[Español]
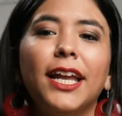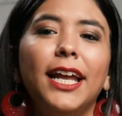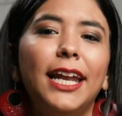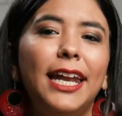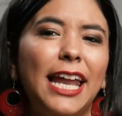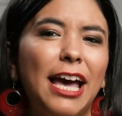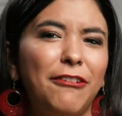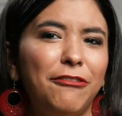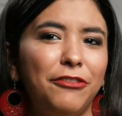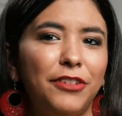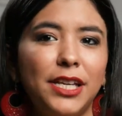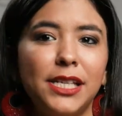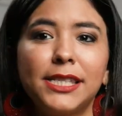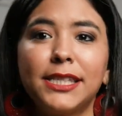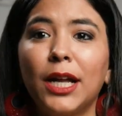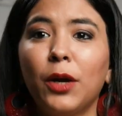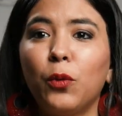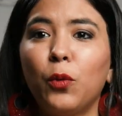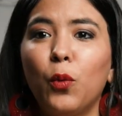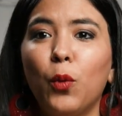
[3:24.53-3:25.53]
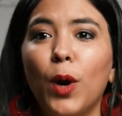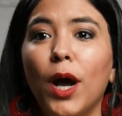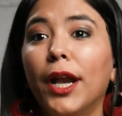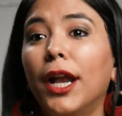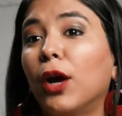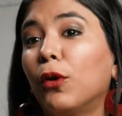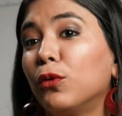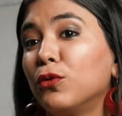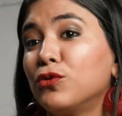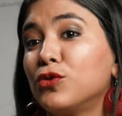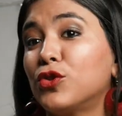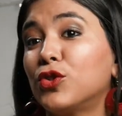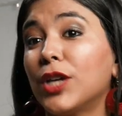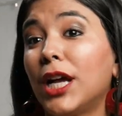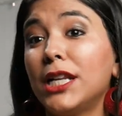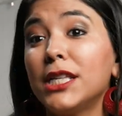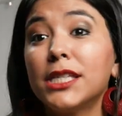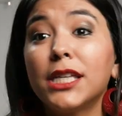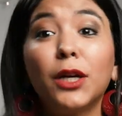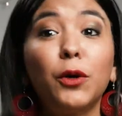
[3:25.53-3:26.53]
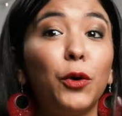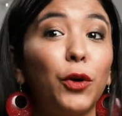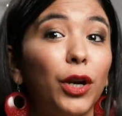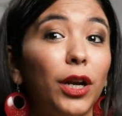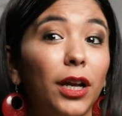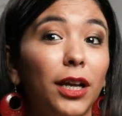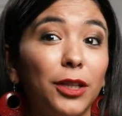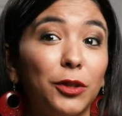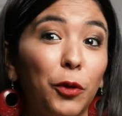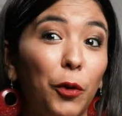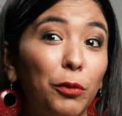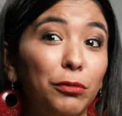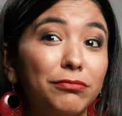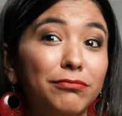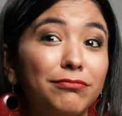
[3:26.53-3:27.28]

La fiesta cubana con salsa y con reggaetón.